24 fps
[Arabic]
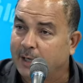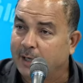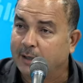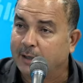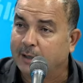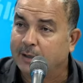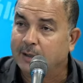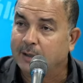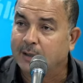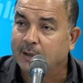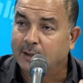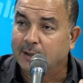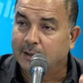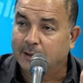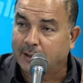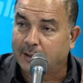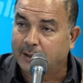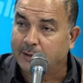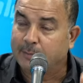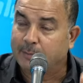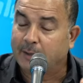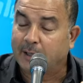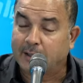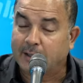سماح
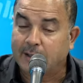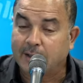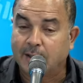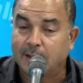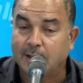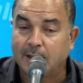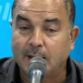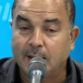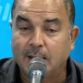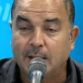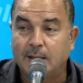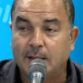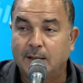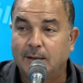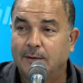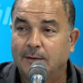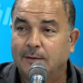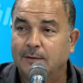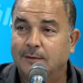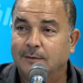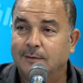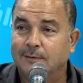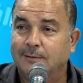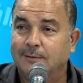كلمة أخيرة رمت لك
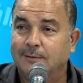هكا أنا